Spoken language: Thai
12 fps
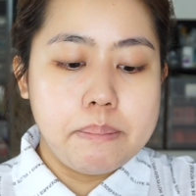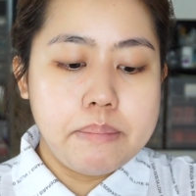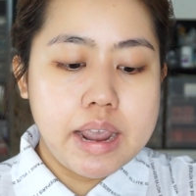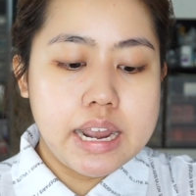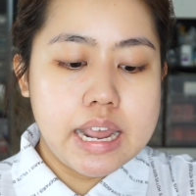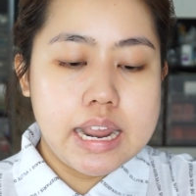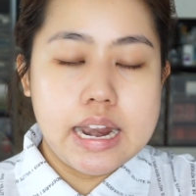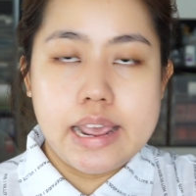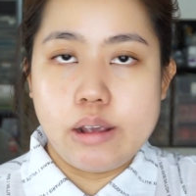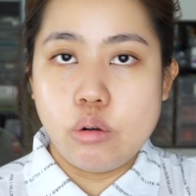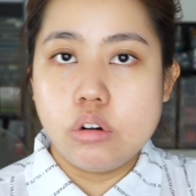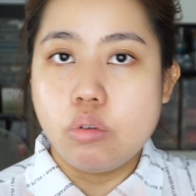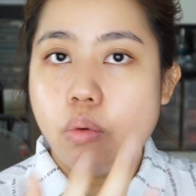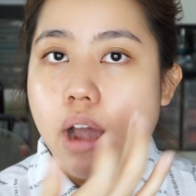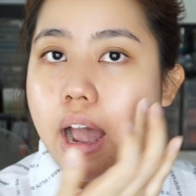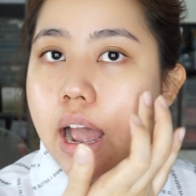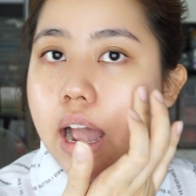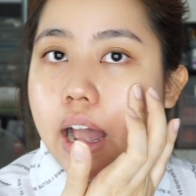ไม่ได้เหลวหรือ
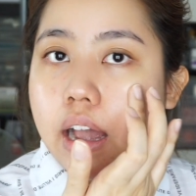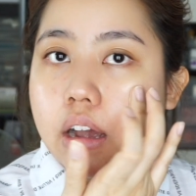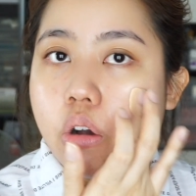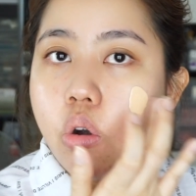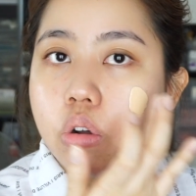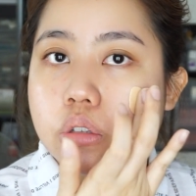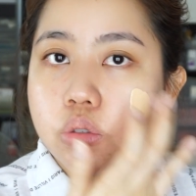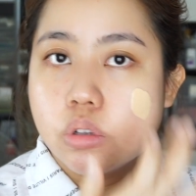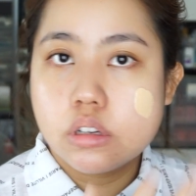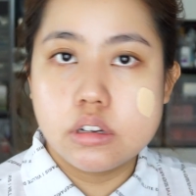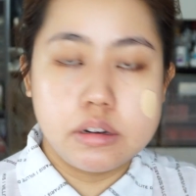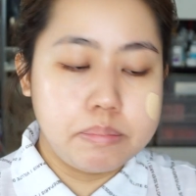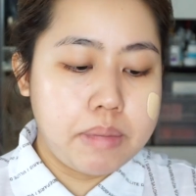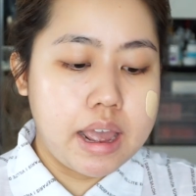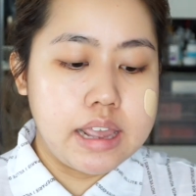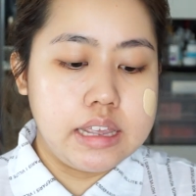ว่าข้นจนเกินไป